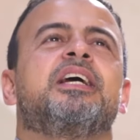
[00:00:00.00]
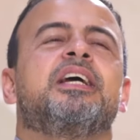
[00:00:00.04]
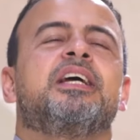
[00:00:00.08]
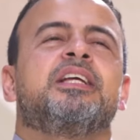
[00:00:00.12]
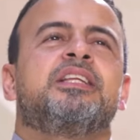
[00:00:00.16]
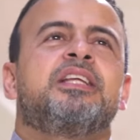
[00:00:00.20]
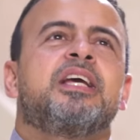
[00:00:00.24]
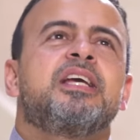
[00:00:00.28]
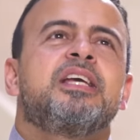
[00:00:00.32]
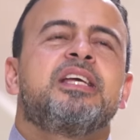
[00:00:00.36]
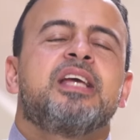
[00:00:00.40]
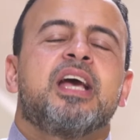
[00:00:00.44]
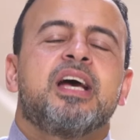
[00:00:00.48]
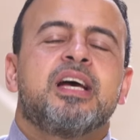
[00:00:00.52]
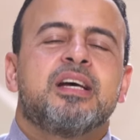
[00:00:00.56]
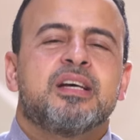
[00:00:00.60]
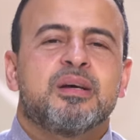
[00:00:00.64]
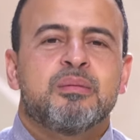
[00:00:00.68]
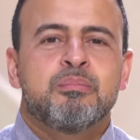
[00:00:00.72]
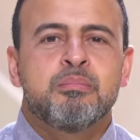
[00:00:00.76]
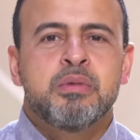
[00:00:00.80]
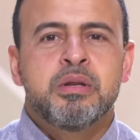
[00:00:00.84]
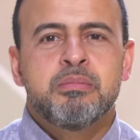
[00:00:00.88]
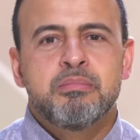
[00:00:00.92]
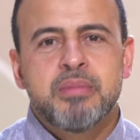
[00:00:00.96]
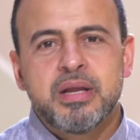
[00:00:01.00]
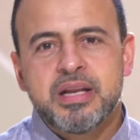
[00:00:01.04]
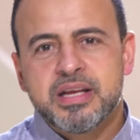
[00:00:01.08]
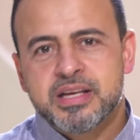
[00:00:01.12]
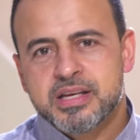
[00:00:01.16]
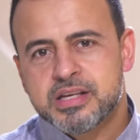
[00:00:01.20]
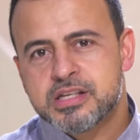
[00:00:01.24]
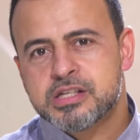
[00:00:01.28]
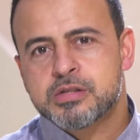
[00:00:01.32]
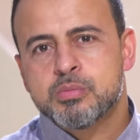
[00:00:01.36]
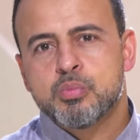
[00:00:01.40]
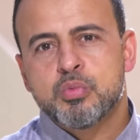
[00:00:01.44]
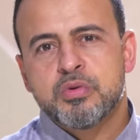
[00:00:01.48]
هديه من
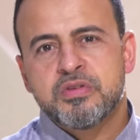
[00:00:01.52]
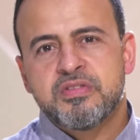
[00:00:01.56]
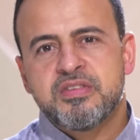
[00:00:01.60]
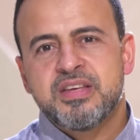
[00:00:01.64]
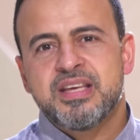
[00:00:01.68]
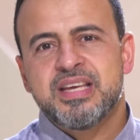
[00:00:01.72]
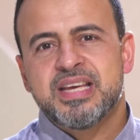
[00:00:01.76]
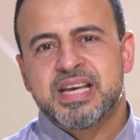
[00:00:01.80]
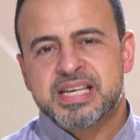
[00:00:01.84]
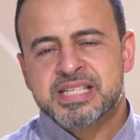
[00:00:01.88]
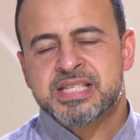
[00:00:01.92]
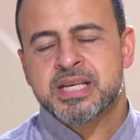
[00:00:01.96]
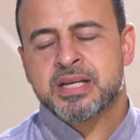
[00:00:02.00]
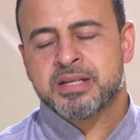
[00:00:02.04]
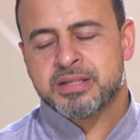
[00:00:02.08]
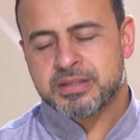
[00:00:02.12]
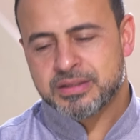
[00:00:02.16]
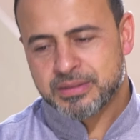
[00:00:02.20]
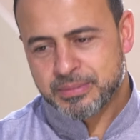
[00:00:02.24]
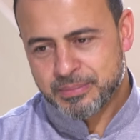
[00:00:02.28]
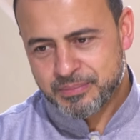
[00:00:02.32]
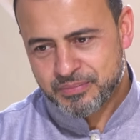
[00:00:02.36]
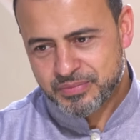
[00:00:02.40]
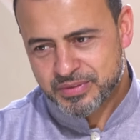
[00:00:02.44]
ملك اسمه ذي يزن